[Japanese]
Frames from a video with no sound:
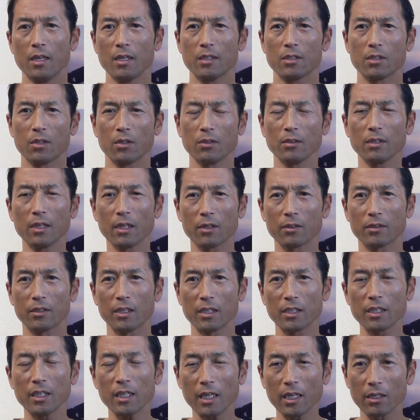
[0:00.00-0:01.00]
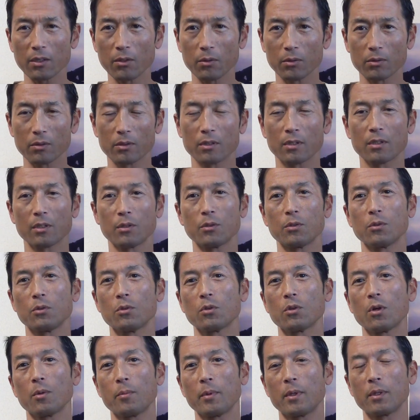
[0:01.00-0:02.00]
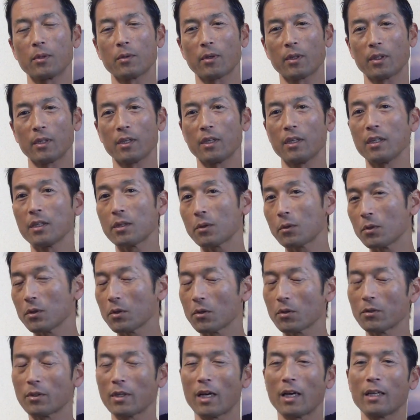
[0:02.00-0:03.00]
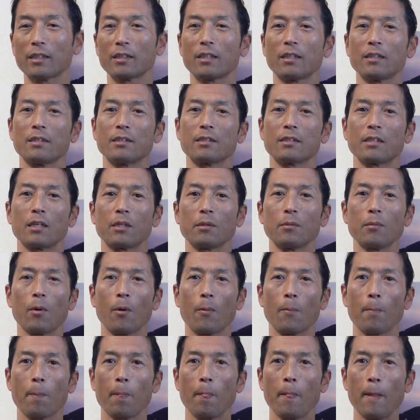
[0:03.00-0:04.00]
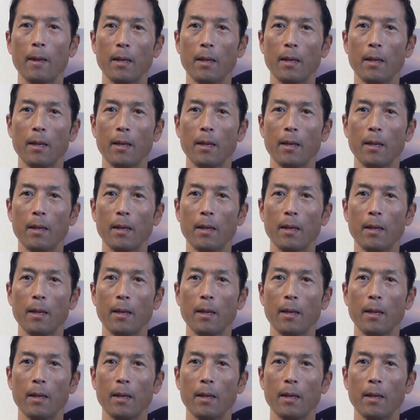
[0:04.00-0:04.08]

そんなのできないよっていうコメントがね、1個2個ぐらいあったんですけれども、